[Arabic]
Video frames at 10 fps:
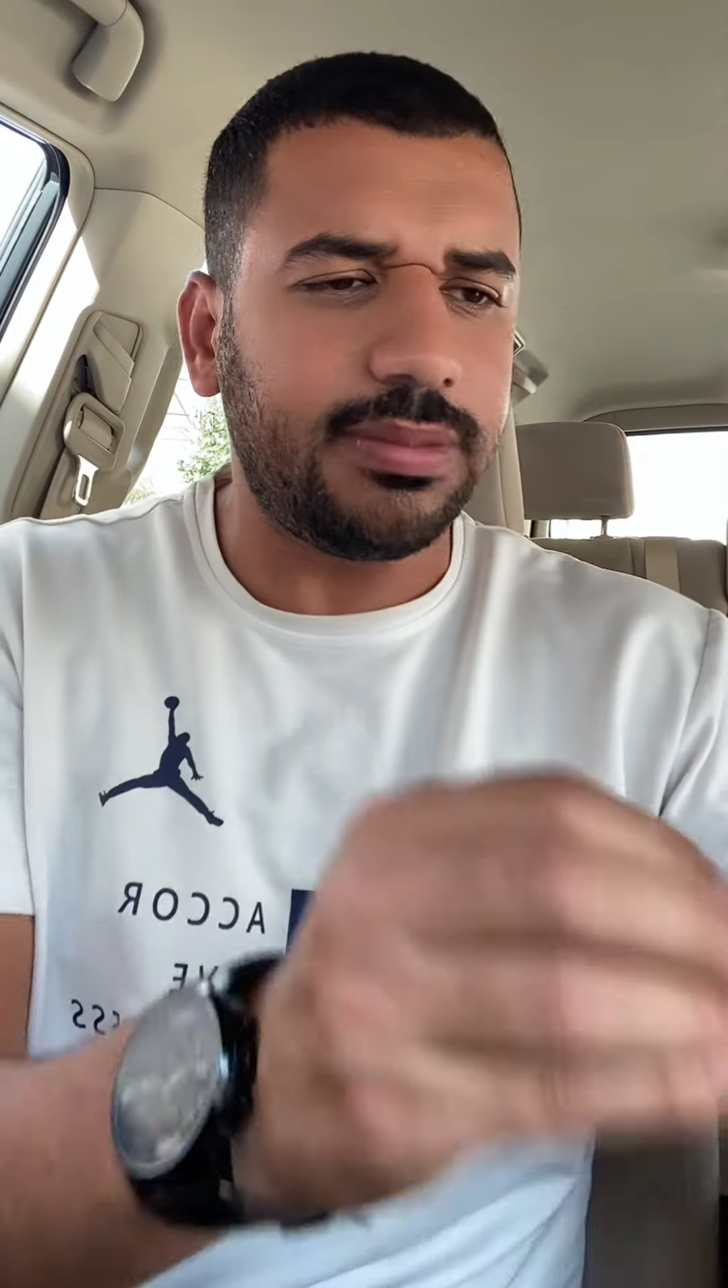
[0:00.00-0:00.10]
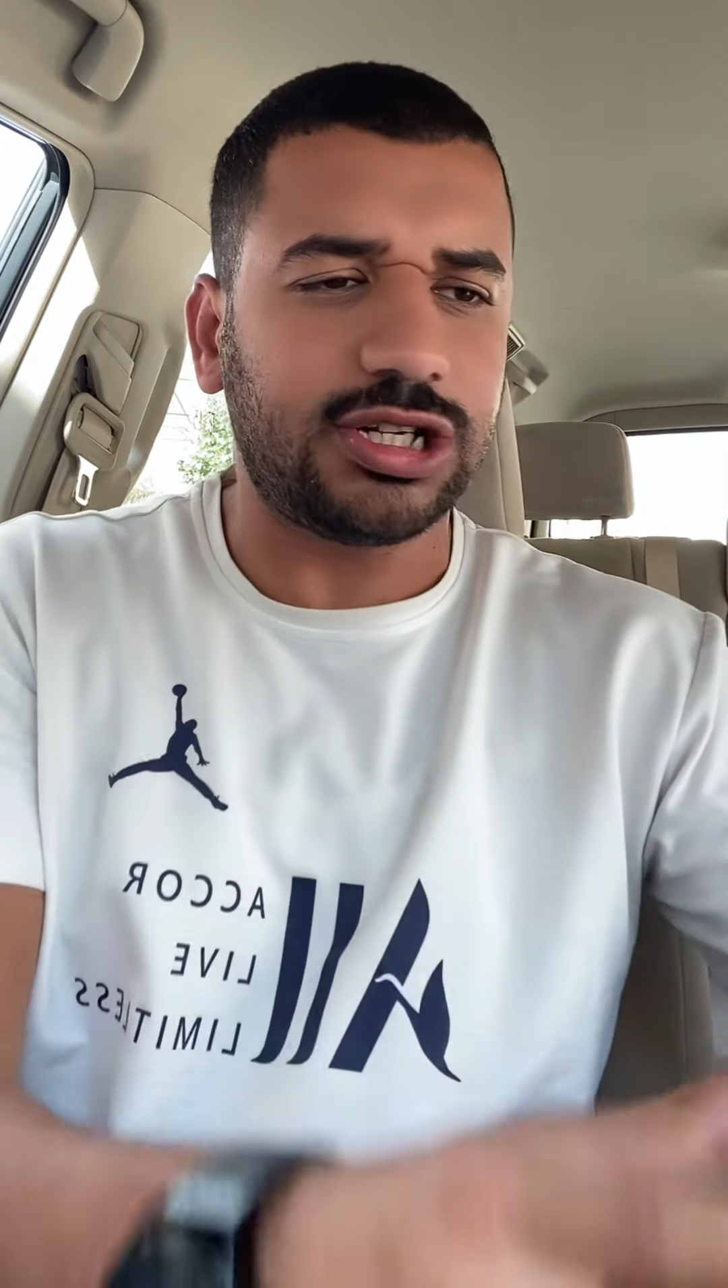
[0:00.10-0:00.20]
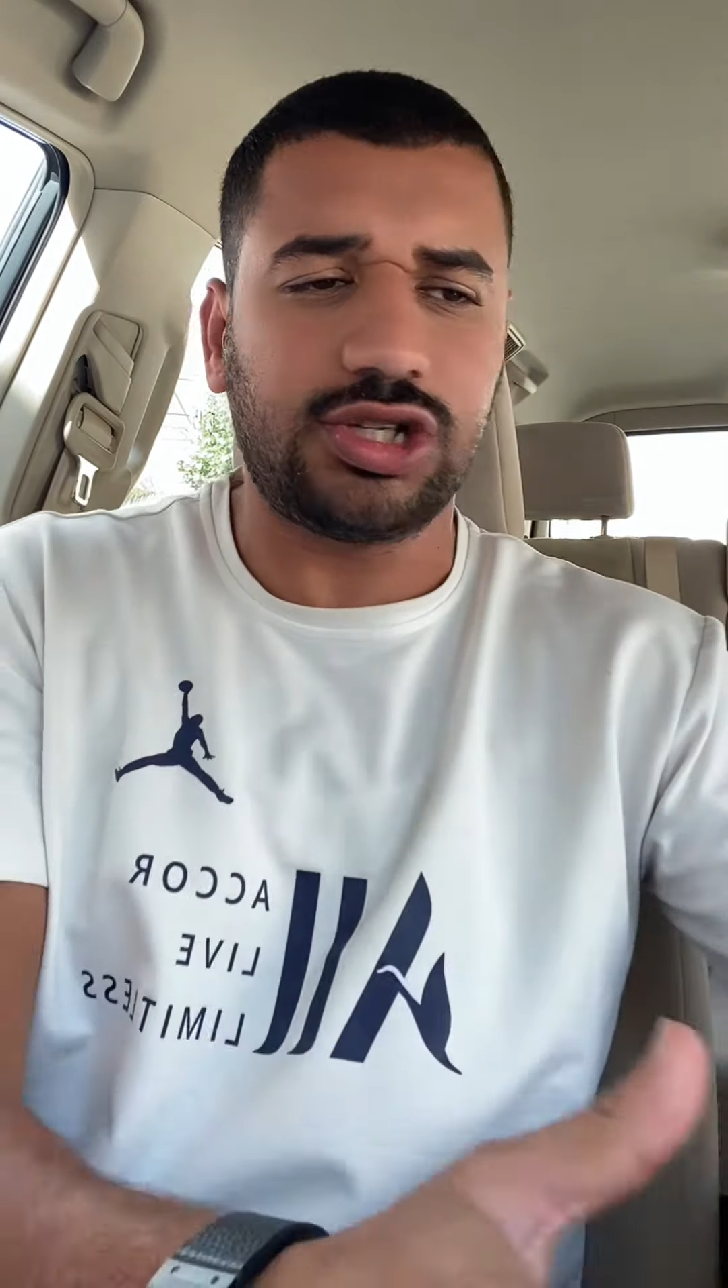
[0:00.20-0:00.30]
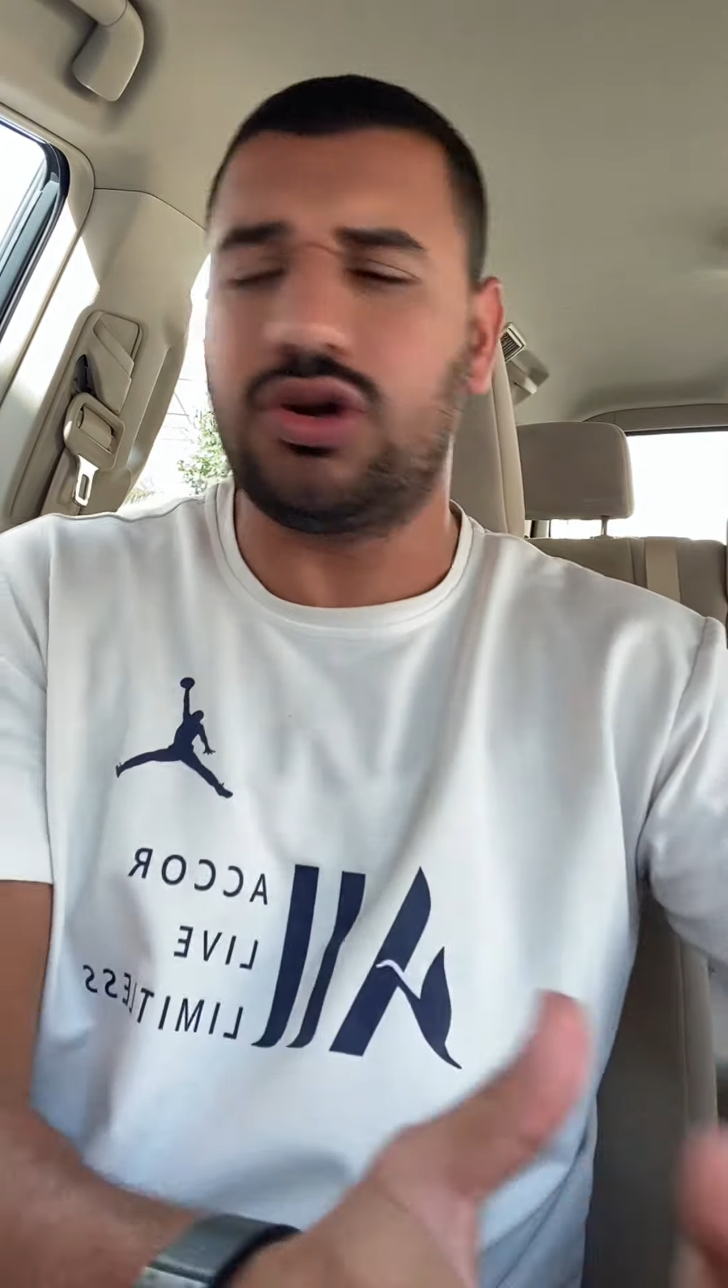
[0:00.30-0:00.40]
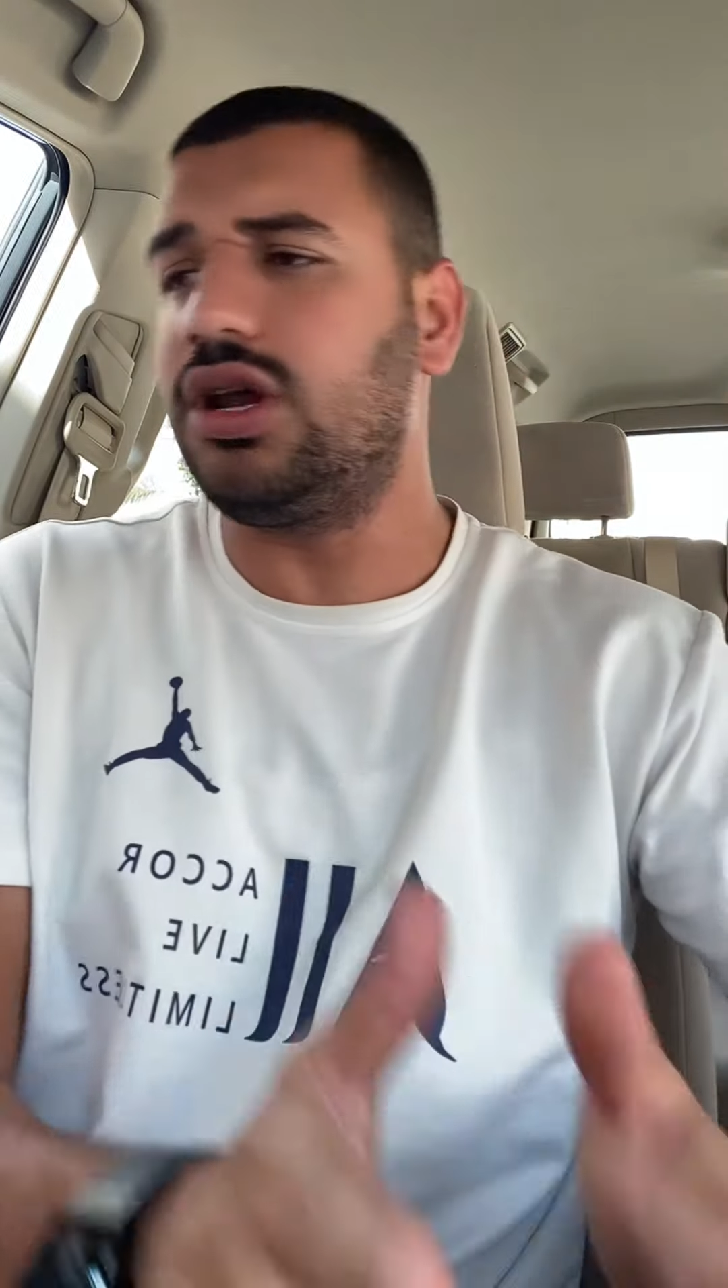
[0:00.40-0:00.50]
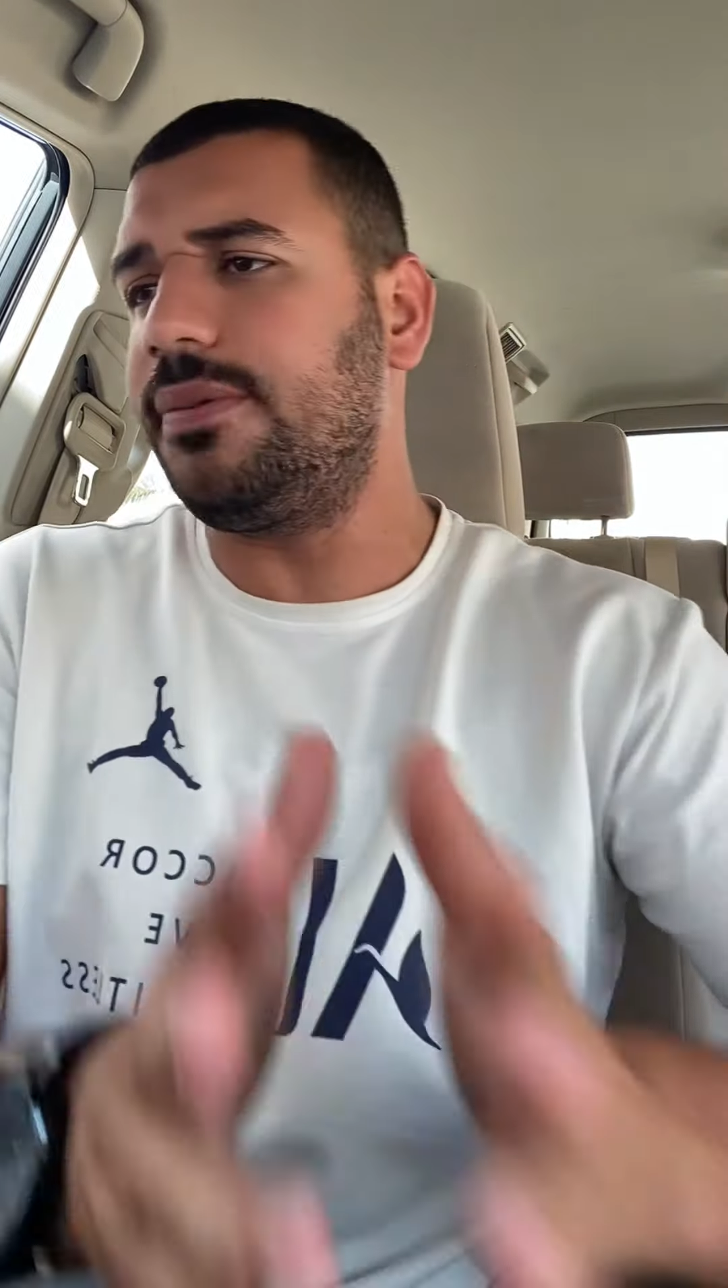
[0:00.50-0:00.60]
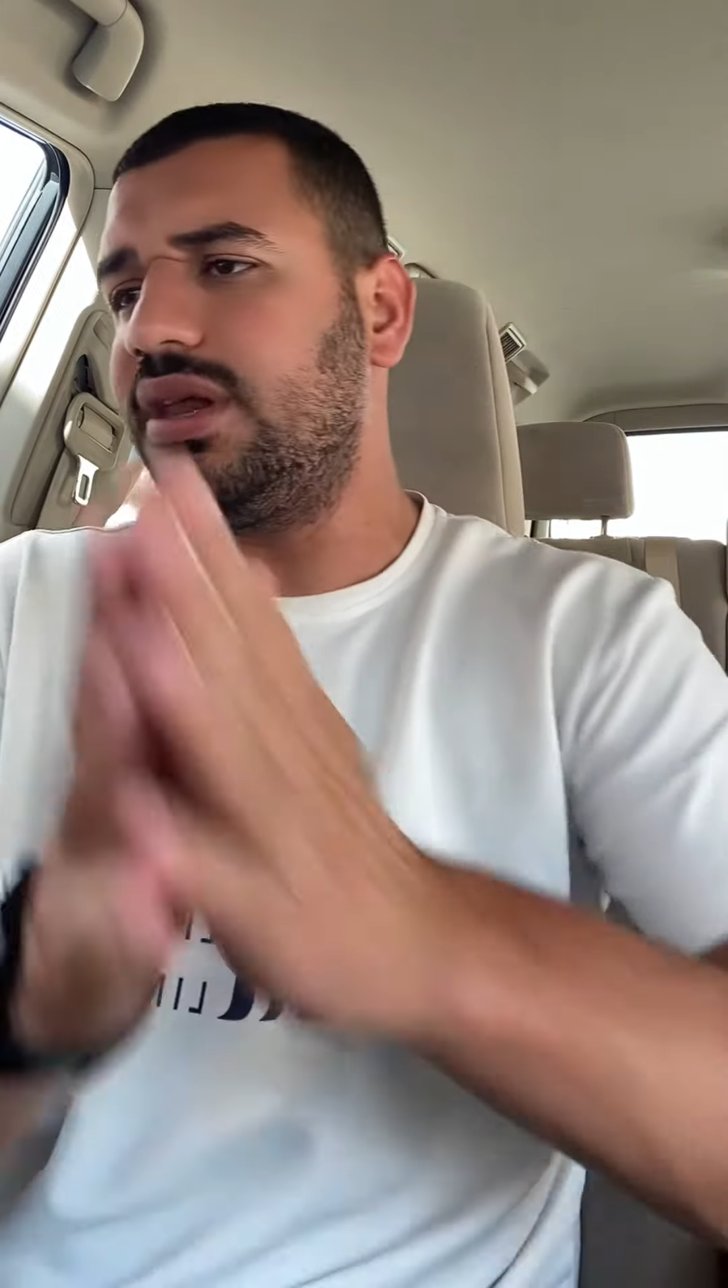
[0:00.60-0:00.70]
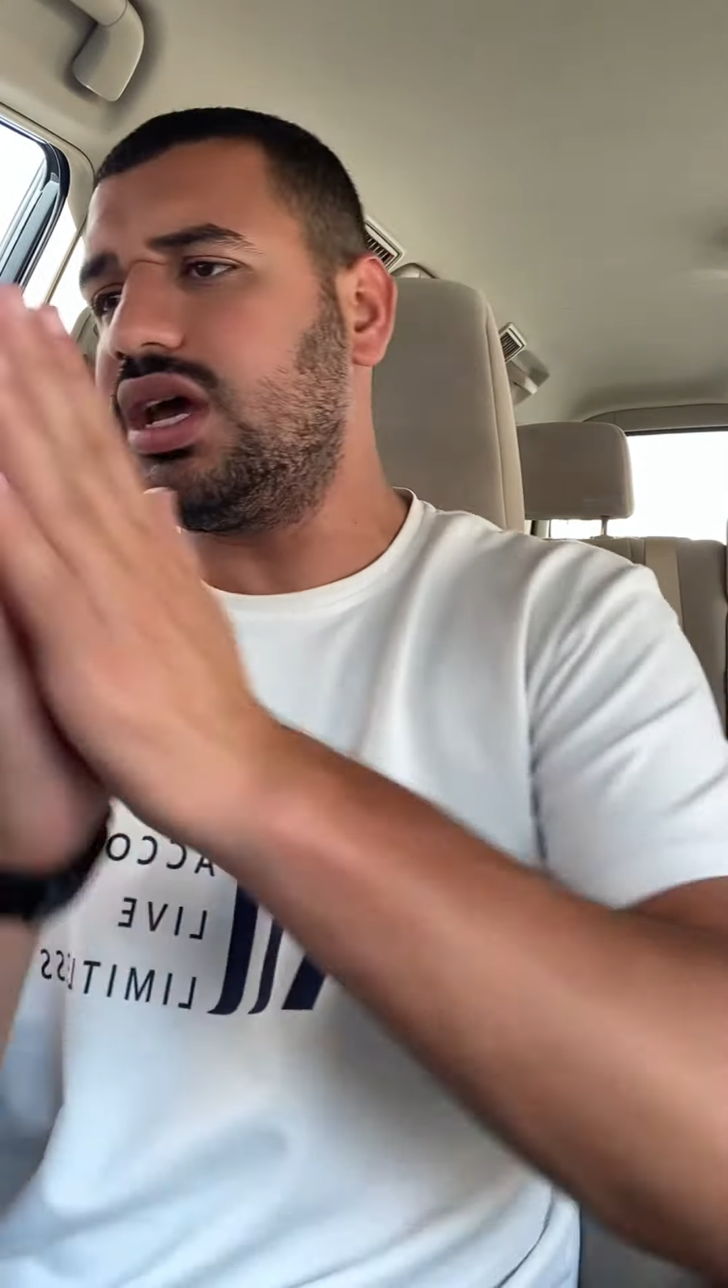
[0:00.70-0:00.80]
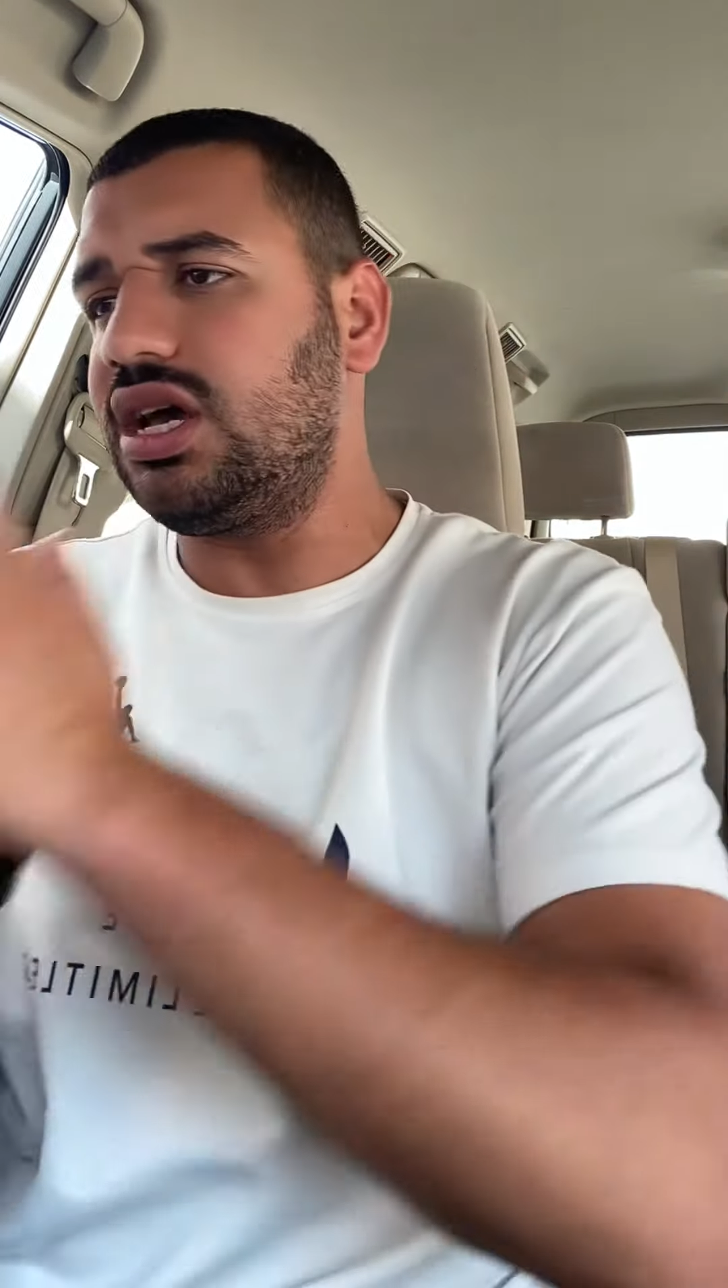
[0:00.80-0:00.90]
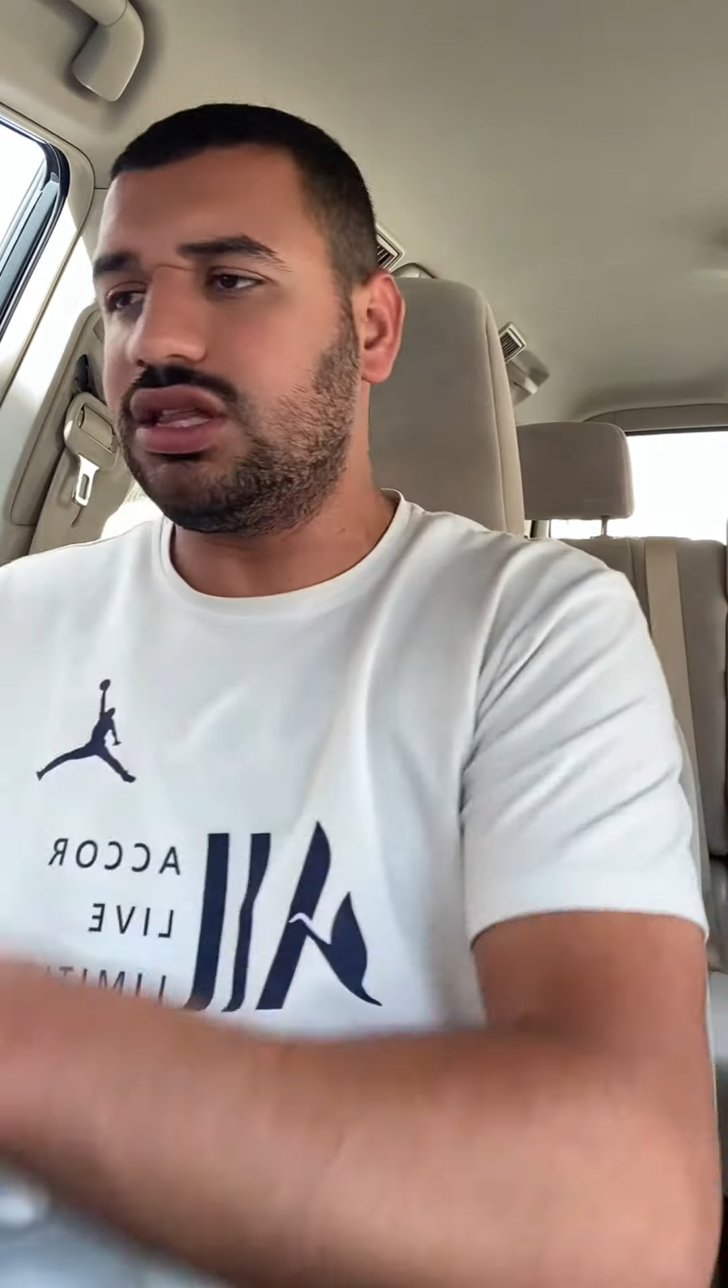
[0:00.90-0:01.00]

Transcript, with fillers: برشلونه بنهايه